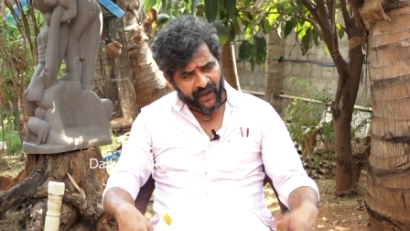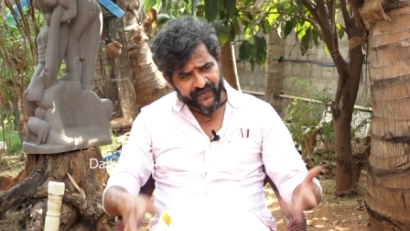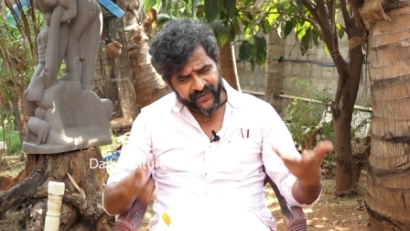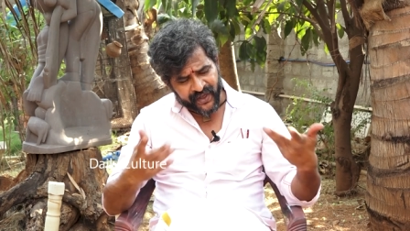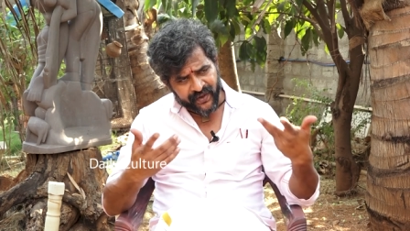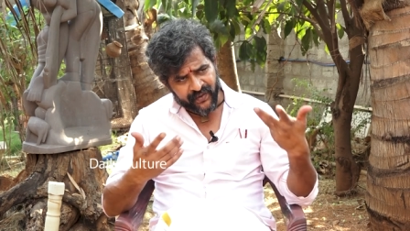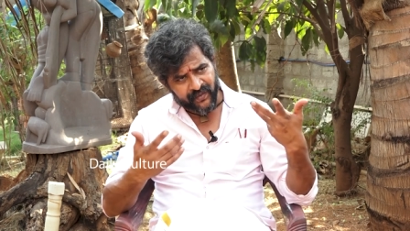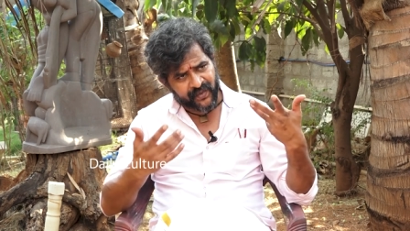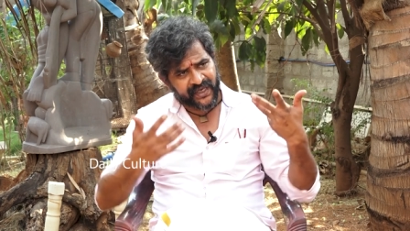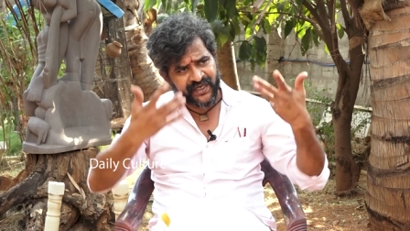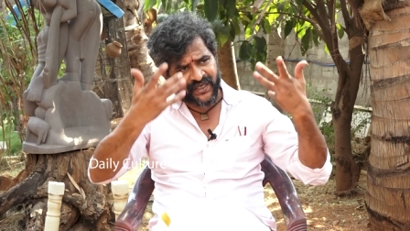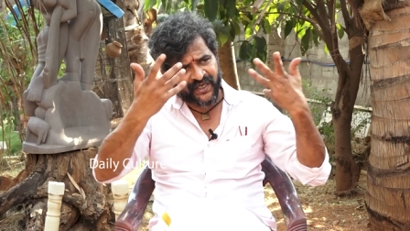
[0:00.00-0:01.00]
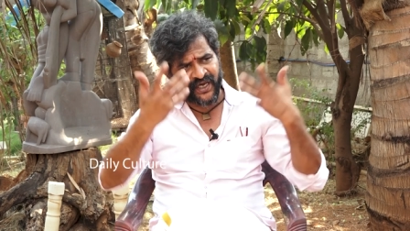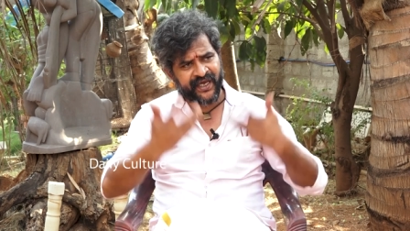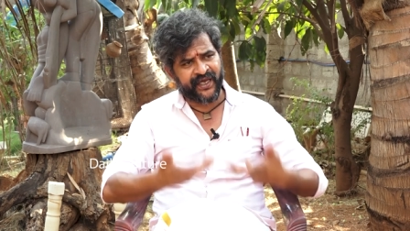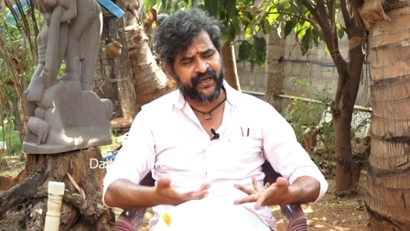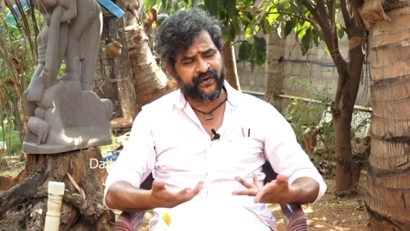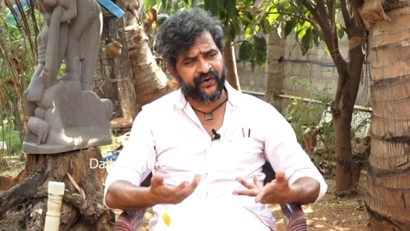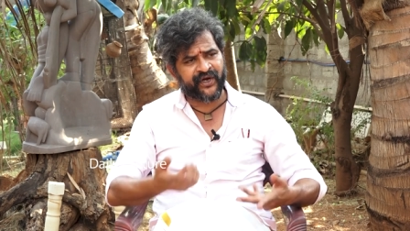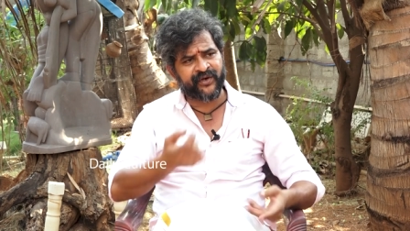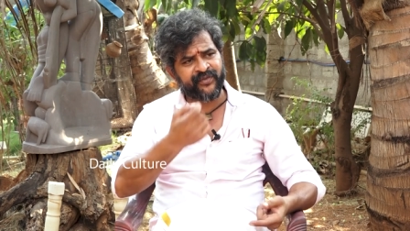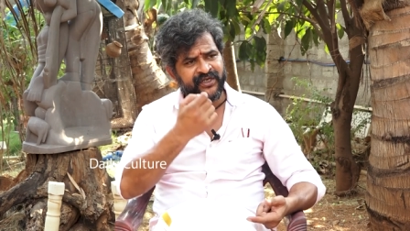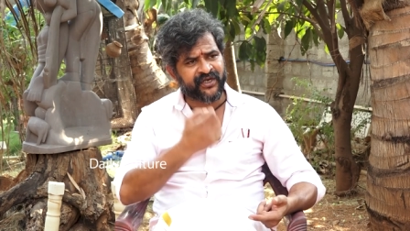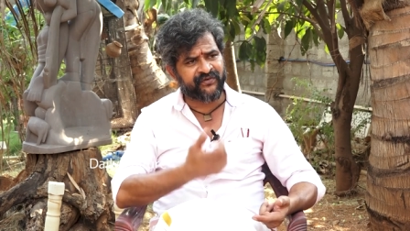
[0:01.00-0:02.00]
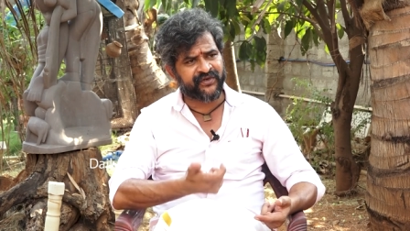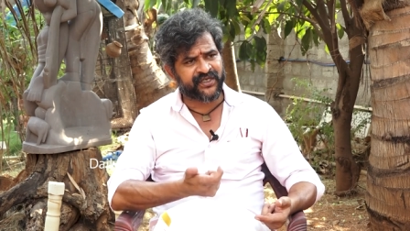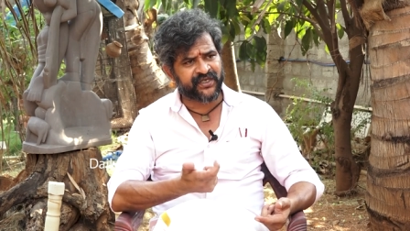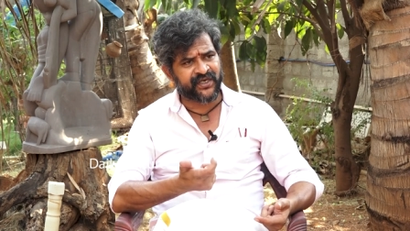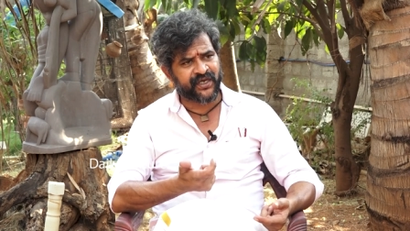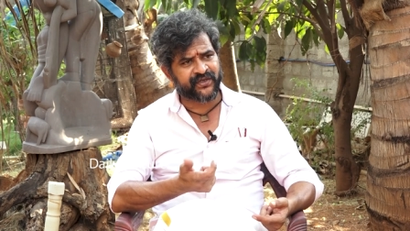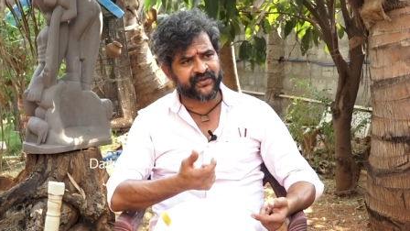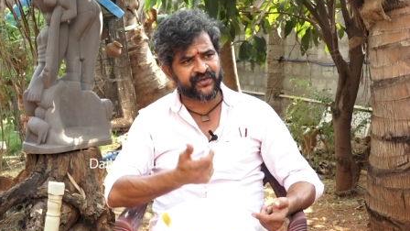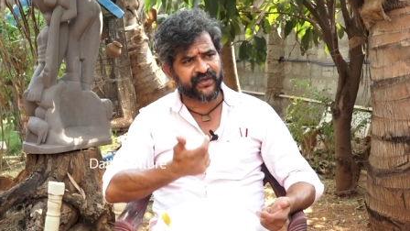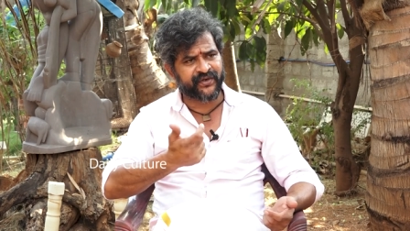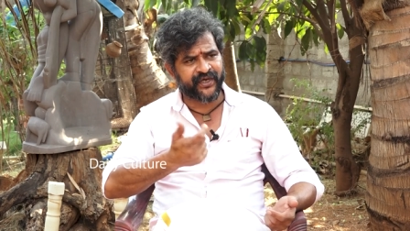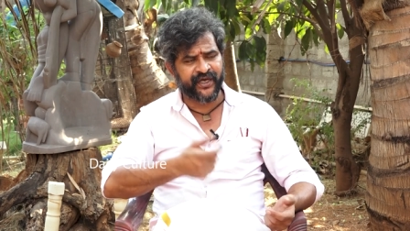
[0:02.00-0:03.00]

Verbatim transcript: అందరూ ఏ హీరో కనిపించినా వీధులు వేస్తున్నారు